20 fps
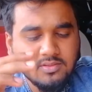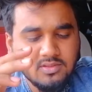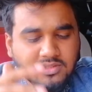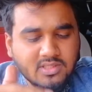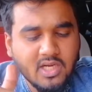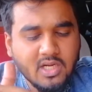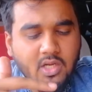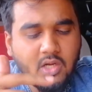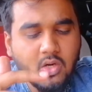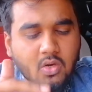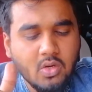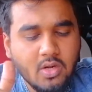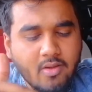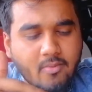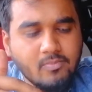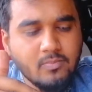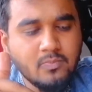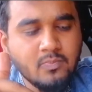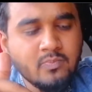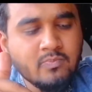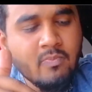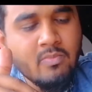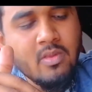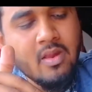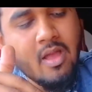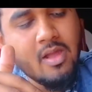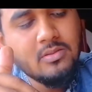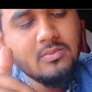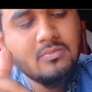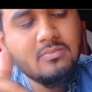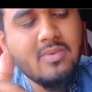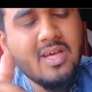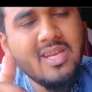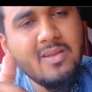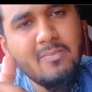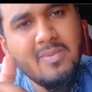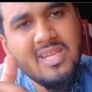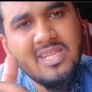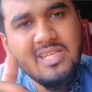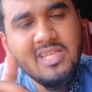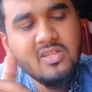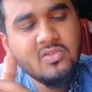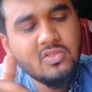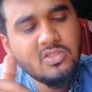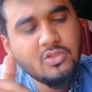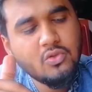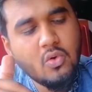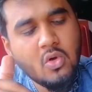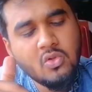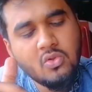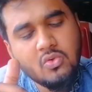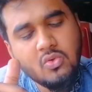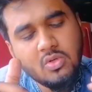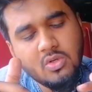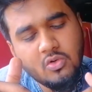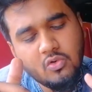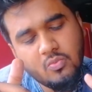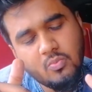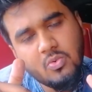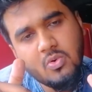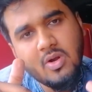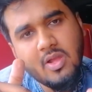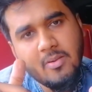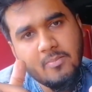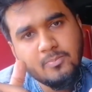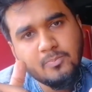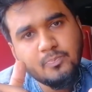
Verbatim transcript: যার কারণে মানে মেইনলি হচ্ছে অন্তনের উপরে